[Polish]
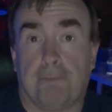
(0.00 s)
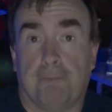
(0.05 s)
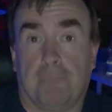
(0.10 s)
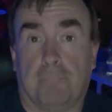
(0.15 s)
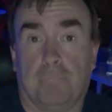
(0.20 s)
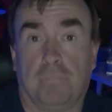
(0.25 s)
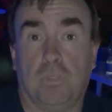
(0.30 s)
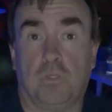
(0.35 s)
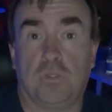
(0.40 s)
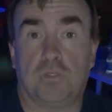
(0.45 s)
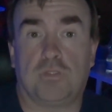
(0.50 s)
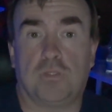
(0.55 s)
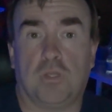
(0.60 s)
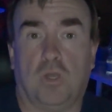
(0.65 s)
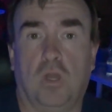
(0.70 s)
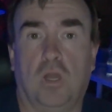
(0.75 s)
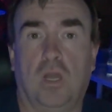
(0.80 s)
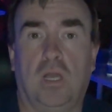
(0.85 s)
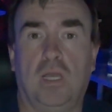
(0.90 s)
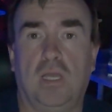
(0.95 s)
No i
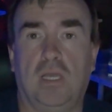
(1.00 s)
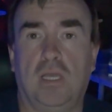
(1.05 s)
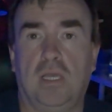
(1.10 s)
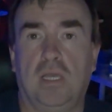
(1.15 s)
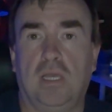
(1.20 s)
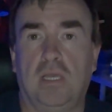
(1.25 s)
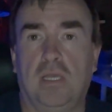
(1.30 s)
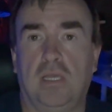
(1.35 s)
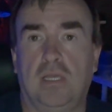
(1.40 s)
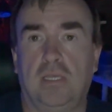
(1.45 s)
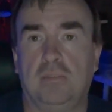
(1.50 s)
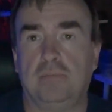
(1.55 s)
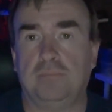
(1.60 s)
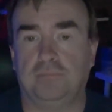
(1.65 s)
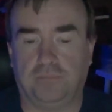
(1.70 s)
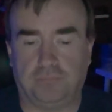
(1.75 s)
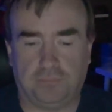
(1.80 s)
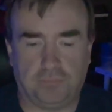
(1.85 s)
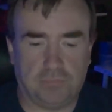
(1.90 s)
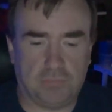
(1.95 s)
co? Eee,
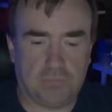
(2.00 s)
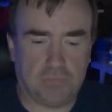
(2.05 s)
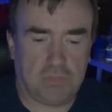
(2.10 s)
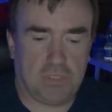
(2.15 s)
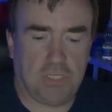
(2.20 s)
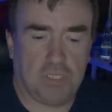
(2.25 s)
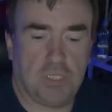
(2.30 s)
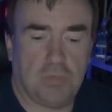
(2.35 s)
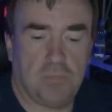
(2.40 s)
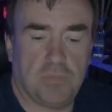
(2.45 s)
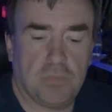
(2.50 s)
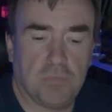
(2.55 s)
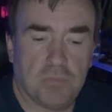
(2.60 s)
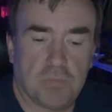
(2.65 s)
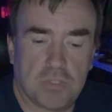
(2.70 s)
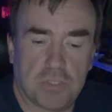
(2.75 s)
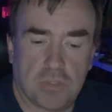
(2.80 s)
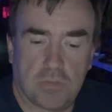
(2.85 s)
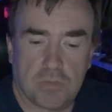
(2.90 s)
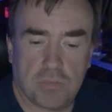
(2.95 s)
jeżeli bym
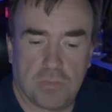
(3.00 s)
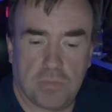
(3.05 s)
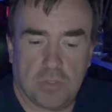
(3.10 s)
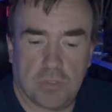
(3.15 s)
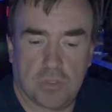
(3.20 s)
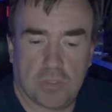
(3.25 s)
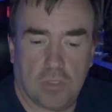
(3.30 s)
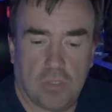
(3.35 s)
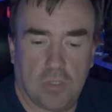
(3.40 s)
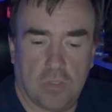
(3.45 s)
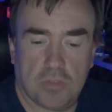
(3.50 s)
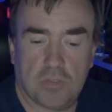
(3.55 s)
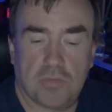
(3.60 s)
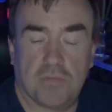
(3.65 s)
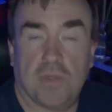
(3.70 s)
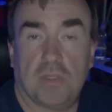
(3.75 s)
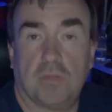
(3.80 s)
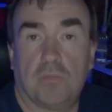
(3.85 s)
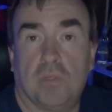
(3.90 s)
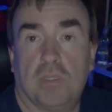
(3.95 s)
chciał zmienić kolor
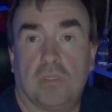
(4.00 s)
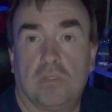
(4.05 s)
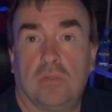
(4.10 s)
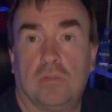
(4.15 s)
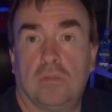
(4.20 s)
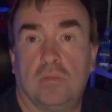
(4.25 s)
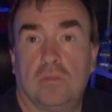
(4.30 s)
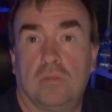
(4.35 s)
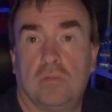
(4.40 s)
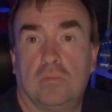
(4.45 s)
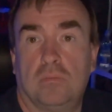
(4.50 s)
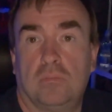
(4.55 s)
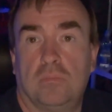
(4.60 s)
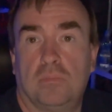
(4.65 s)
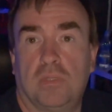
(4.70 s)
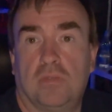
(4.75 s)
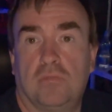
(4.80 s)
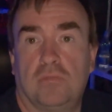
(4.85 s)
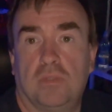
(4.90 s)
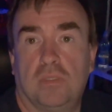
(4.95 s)
światła, to
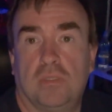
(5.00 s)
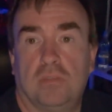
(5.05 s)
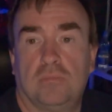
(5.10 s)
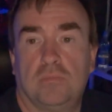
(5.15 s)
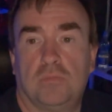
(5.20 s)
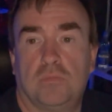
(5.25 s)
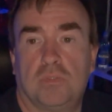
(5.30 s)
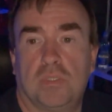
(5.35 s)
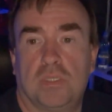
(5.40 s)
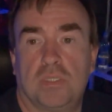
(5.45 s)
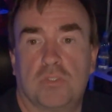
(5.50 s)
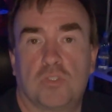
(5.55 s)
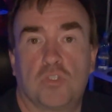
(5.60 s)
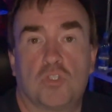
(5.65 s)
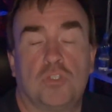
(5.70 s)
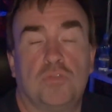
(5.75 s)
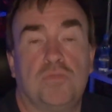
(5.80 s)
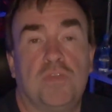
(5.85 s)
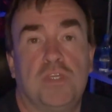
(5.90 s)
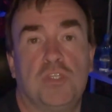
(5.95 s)
prawda, tutaj jest
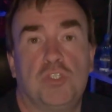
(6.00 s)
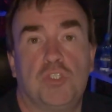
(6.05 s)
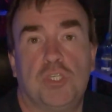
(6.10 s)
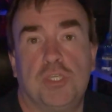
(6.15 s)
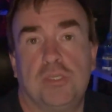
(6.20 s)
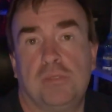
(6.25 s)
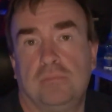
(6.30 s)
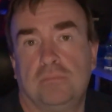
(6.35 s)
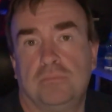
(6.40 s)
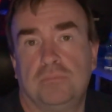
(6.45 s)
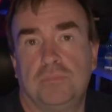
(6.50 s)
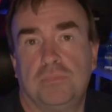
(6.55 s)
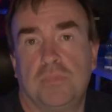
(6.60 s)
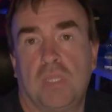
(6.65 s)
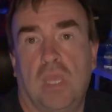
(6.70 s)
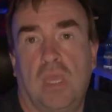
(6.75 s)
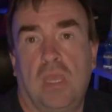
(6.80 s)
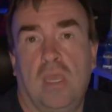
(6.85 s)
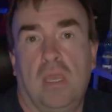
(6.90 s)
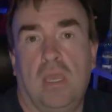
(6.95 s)
3200.
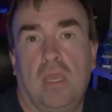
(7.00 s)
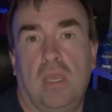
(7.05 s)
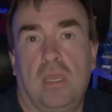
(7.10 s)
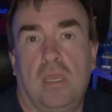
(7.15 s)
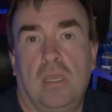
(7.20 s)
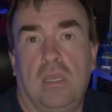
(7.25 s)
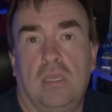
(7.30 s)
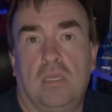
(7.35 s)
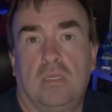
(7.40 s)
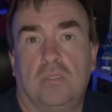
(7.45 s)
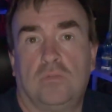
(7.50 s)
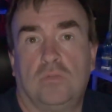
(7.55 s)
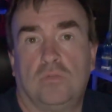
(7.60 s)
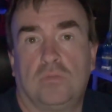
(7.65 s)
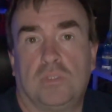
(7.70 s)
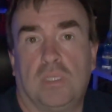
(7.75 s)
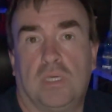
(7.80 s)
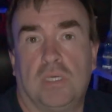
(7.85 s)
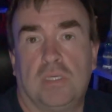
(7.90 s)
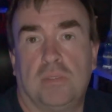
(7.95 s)

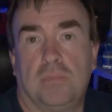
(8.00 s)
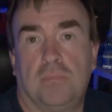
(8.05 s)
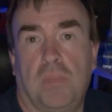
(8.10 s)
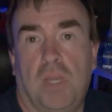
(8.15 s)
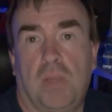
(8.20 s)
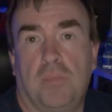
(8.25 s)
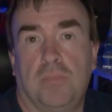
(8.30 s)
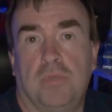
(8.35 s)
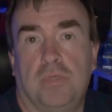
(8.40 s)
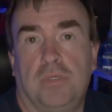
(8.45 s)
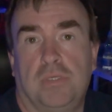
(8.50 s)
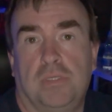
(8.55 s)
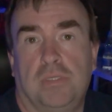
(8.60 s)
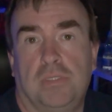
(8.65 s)
Tutaj mamy